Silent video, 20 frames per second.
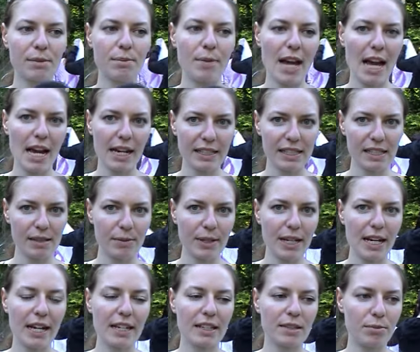mehr
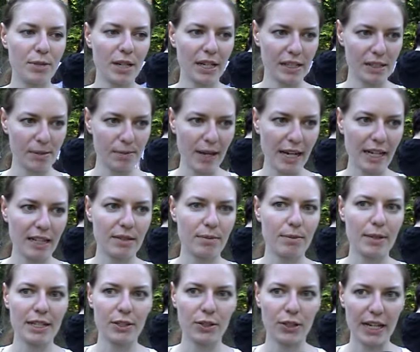Achtsamkeit, mehr Respekt,
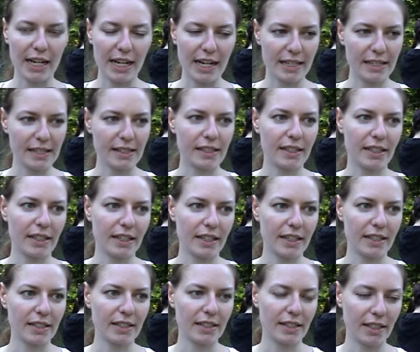mehr Toleranz gegen,
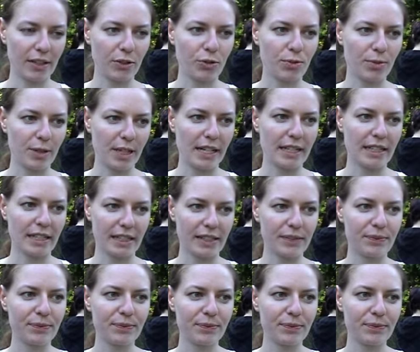äh, gegenüber anderen.